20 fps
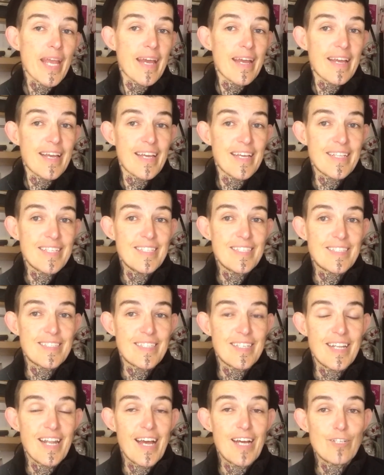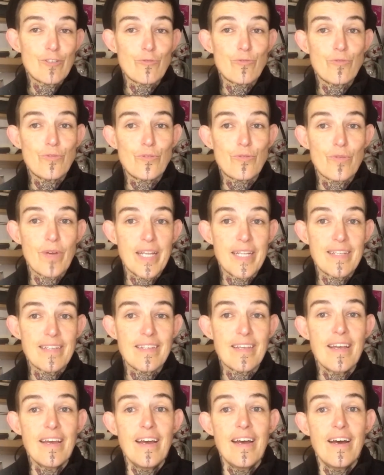Et d'ici là, je vous souhaite
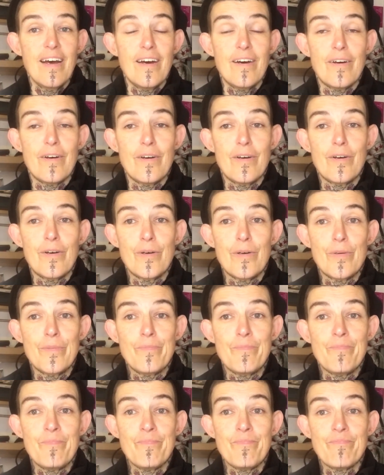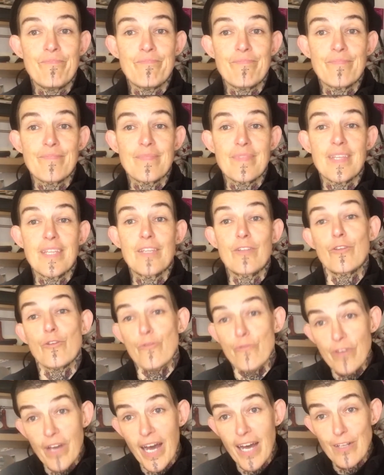euh, de
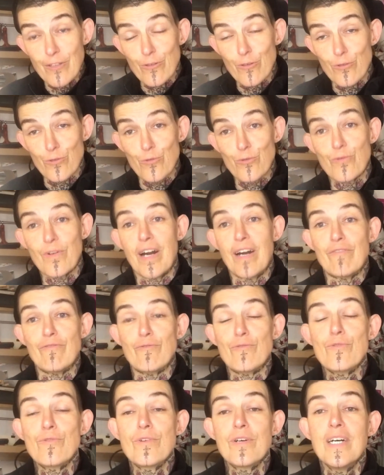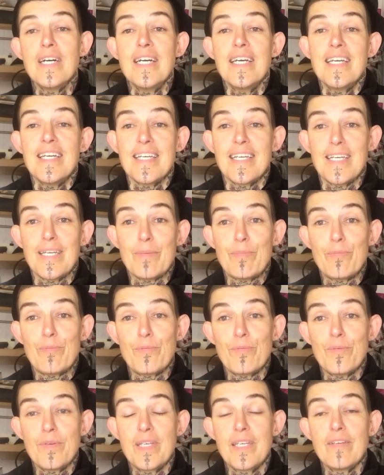faire attention à vous. Et
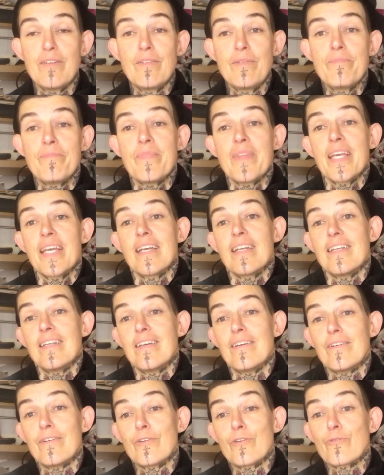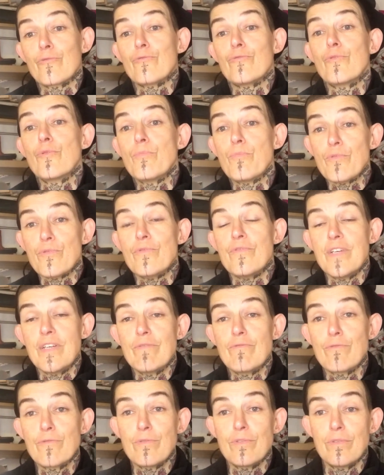puis, euh, vous pouvez
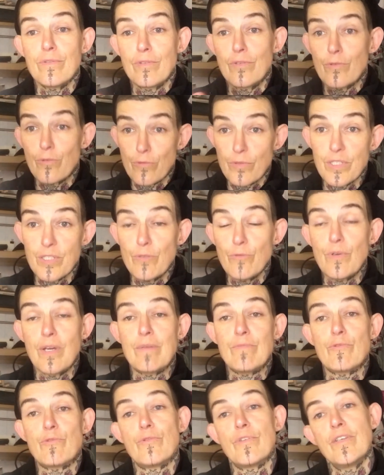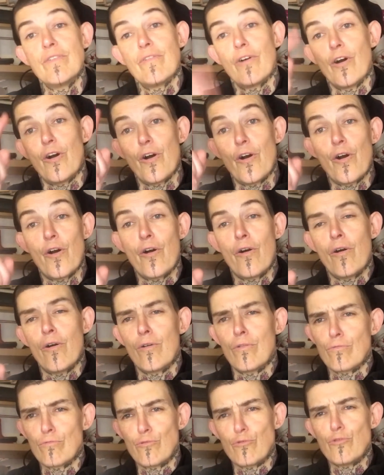vous continuer à me suivre
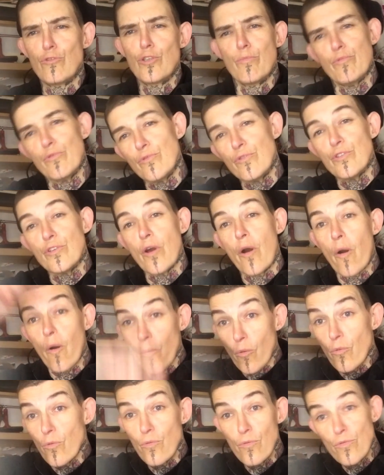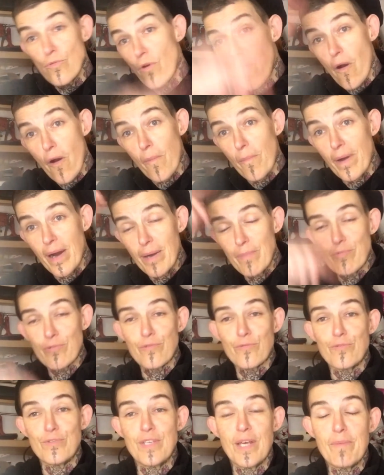en, je sais plus, c'est en haut ou en bas pour
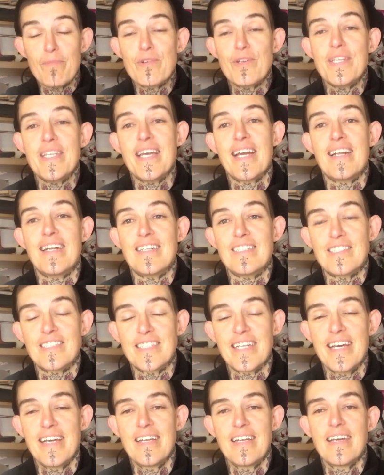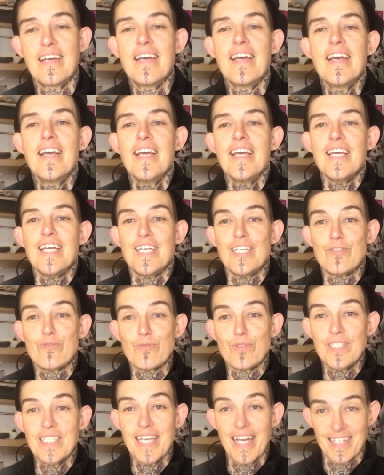vous abonner à la chaîne. Et je
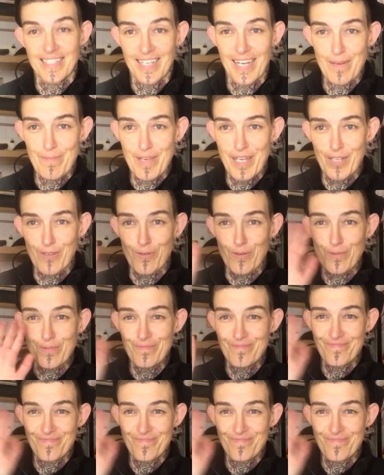vous dis à très bientôt.